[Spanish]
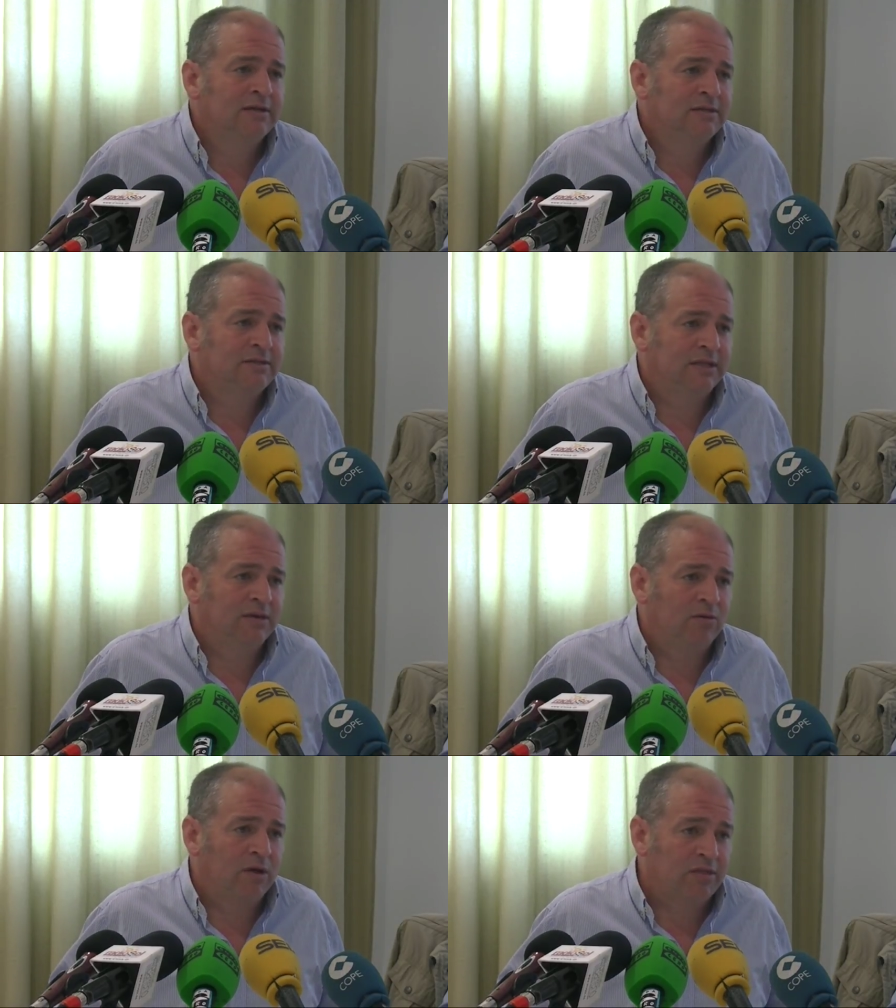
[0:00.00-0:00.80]
si
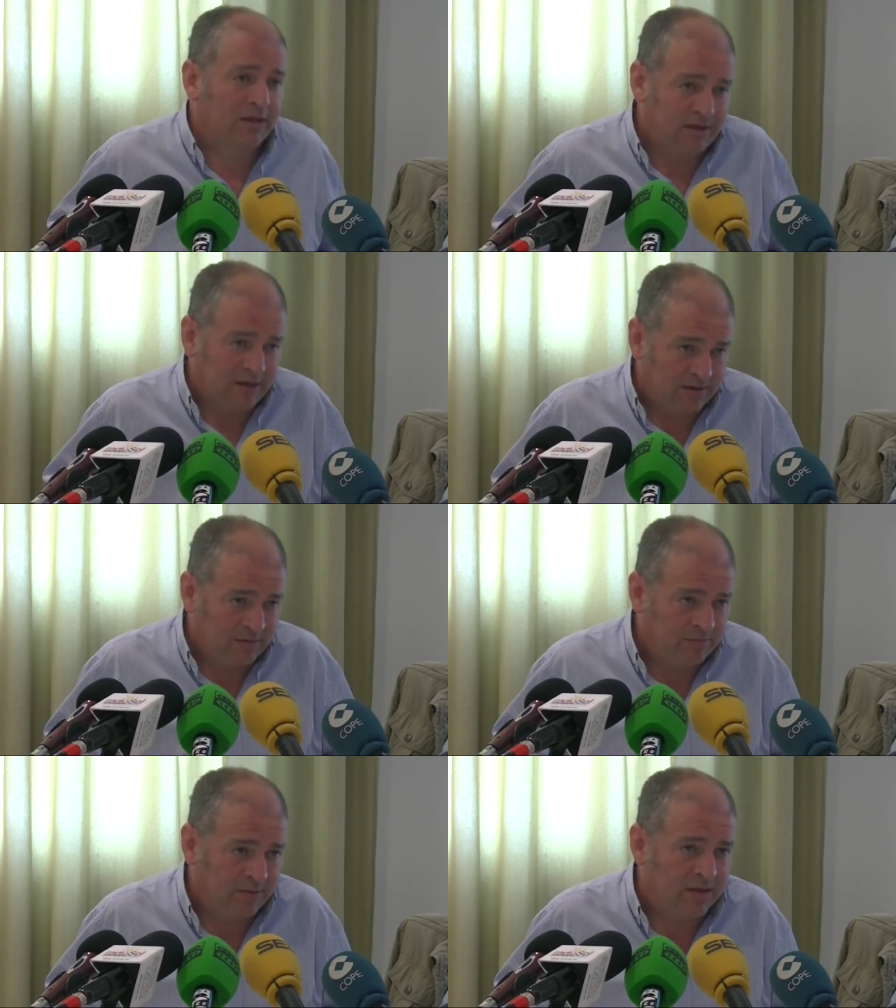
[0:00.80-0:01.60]
no lo hacen, que
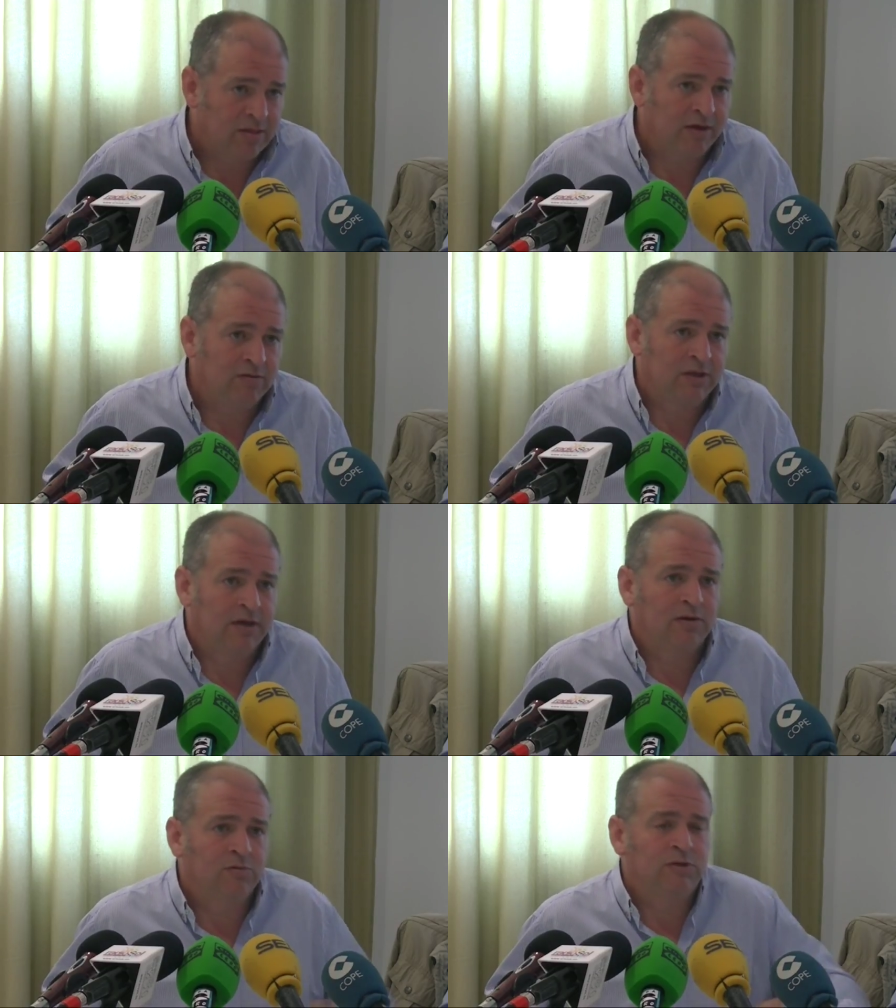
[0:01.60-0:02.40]
parece no
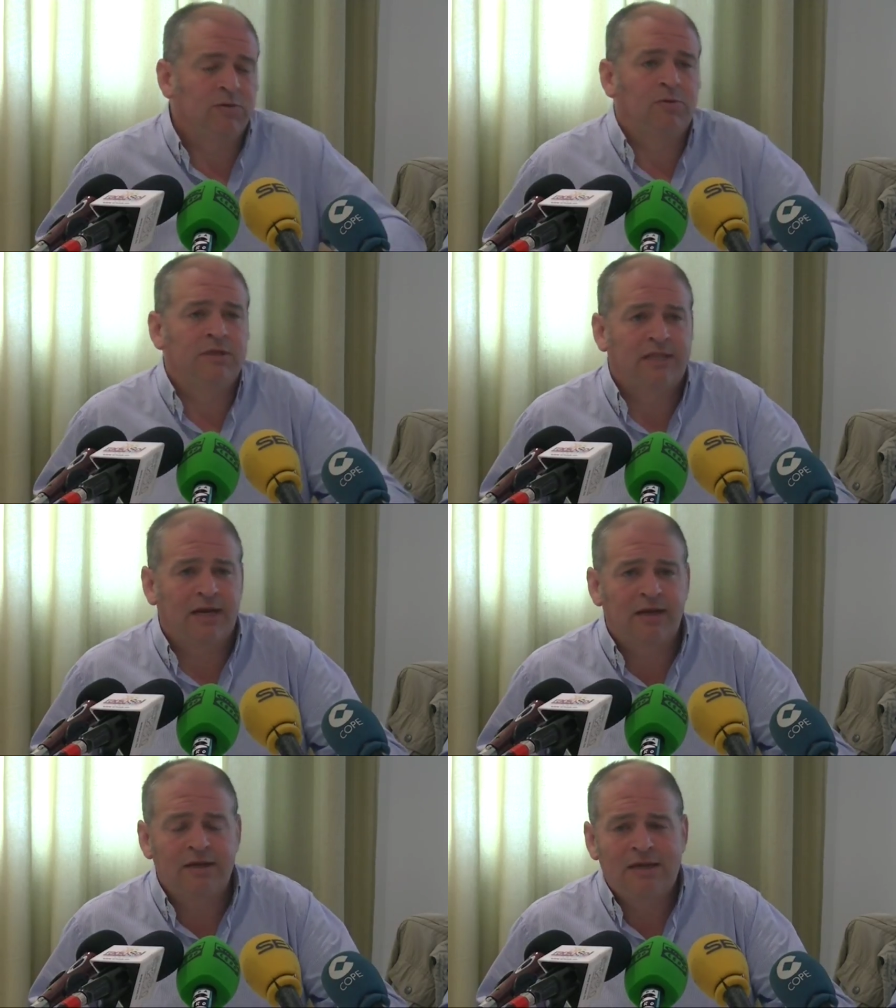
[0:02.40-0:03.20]
tienen ningún tipo de
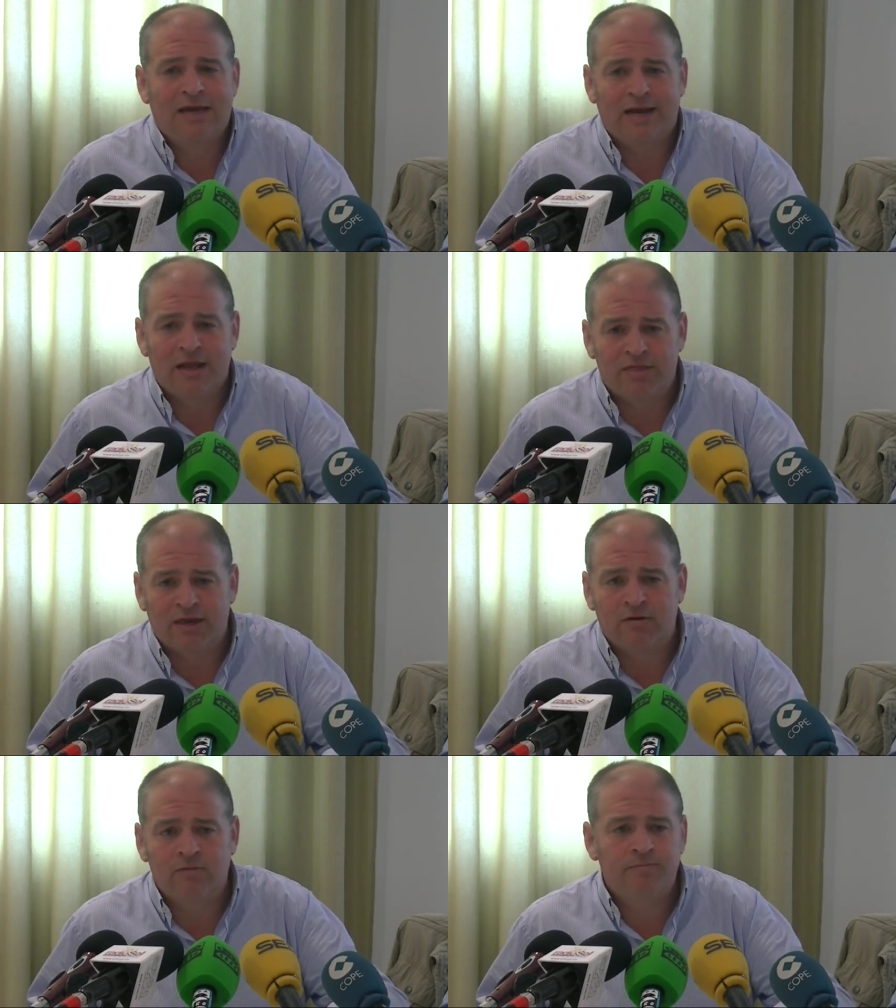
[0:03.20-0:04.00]
interés en hacerlo.